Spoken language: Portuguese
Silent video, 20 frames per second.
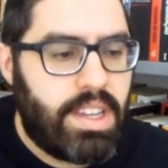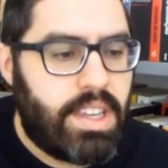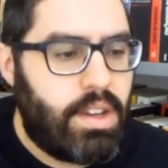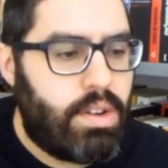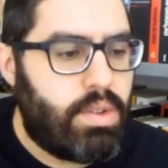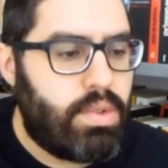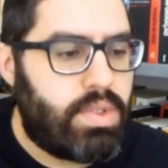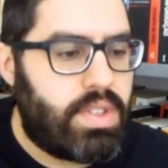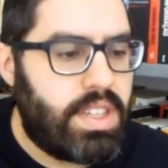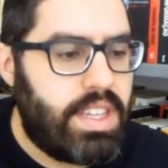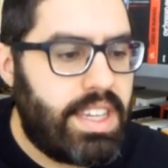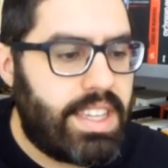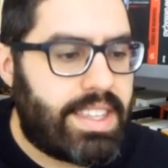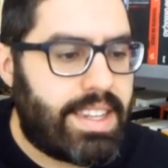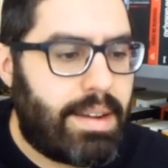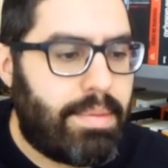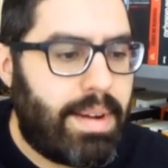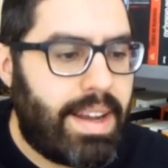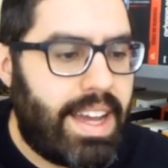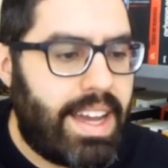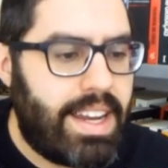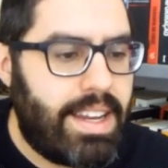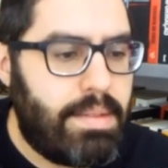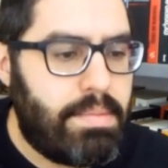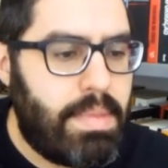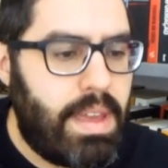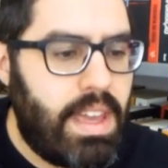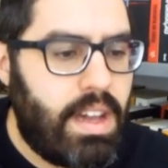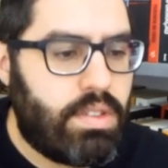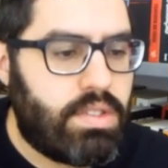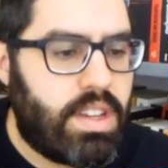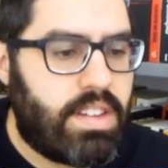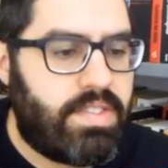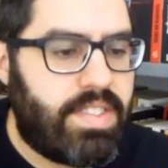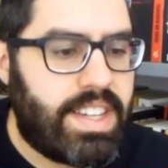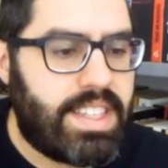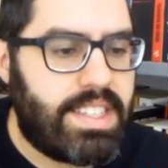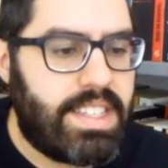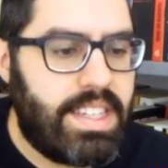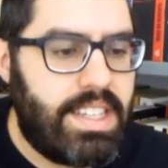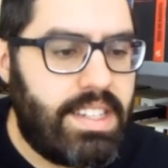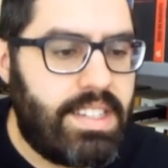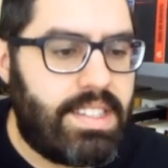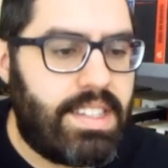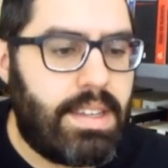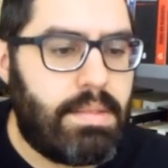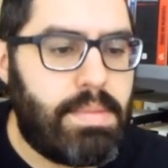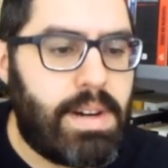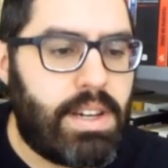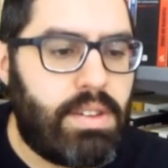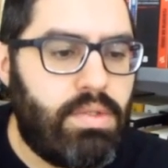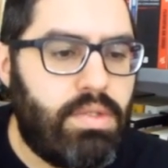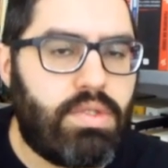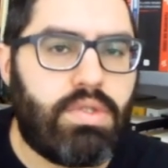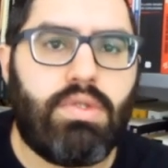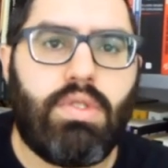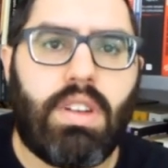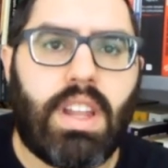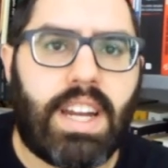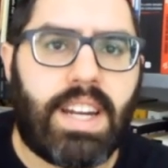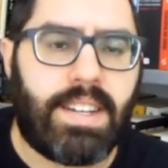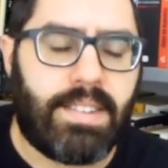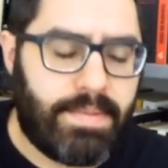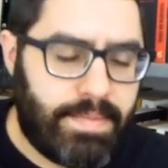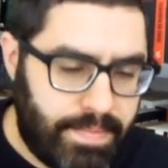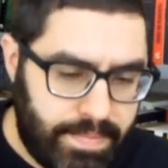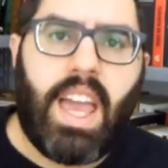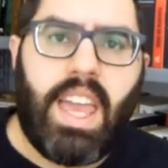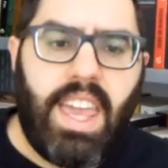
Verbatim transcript: que conseguia trabalhar em meio aos afazeres e barulhos do lar.